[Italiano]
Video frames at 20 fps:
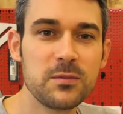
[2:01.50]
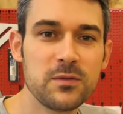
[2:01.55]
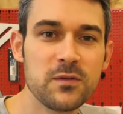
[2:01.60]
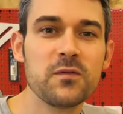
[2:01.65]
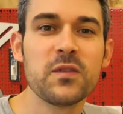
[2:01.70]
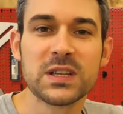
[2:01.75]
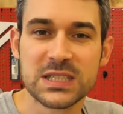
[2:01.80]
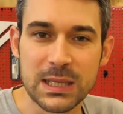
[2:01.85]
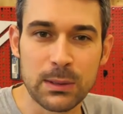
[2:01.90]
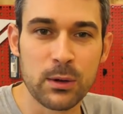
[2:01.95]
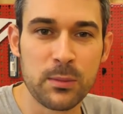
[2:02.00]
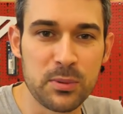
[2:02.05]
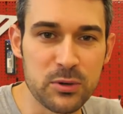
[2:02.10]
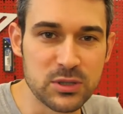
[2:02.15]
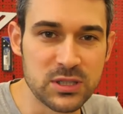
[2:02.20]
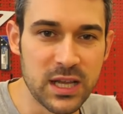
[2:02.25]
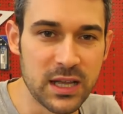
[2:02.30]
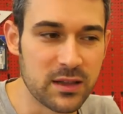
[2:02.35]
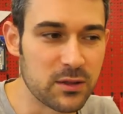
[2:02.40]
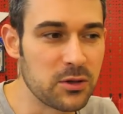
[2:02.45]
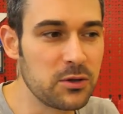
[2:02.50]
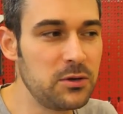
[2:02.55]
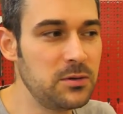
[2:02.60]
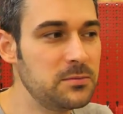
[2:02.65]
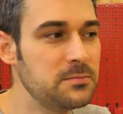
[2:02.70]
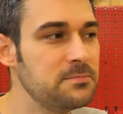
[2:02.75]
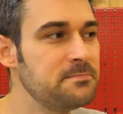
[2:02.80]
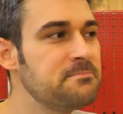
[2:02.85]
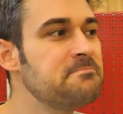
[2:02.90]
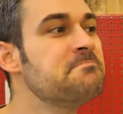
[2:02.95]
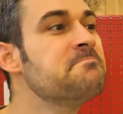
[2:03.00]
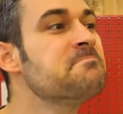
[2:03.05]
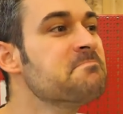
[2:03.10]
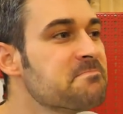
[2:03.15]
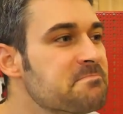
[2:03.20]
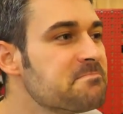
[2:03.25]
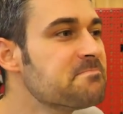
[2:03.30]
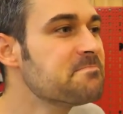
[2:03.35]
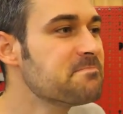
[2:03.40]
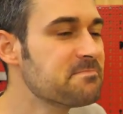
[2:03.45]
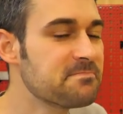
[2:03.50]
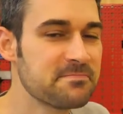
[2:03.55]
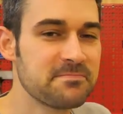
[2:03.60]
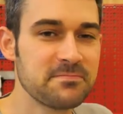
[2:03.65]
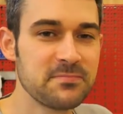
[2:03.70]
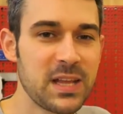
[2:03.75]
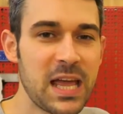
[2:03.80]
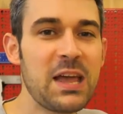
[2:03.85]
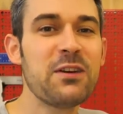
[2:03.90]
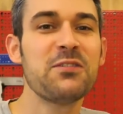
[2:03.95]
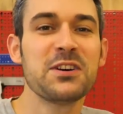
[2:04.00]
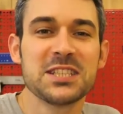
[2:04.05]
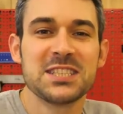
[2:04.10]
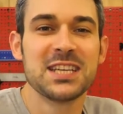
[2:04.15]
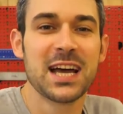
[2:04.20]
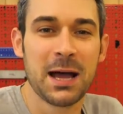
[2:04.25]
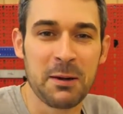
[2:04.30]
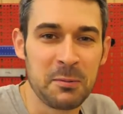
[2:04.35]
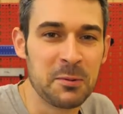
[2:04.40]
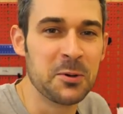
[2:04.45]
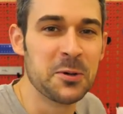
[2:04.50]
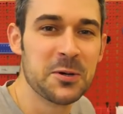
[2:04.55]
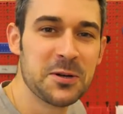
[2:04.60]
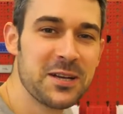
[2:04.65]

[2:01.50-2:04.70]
facciamo il progetto e facciamolo.